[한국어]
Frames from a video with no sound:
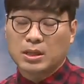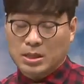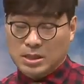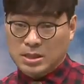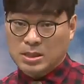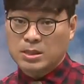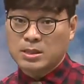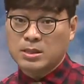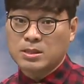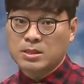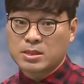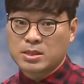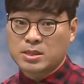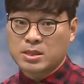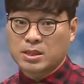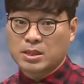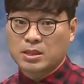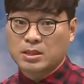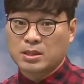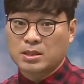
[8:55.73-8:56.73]

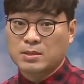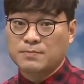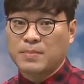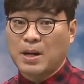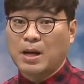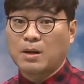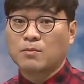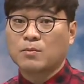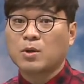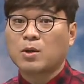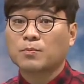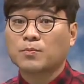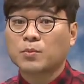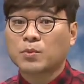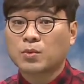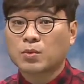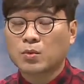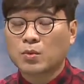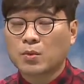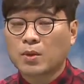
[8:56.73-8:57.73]
있는지 그 방법
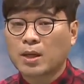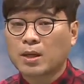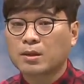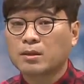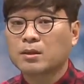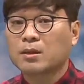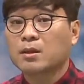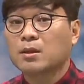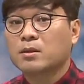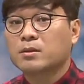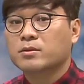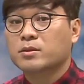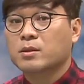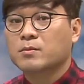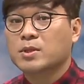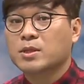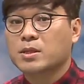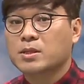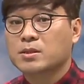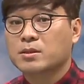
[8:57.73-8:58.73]
또한
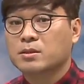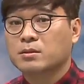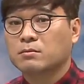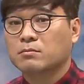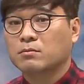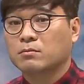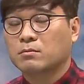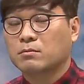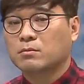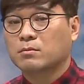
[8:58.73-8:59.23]
쌤이 사실은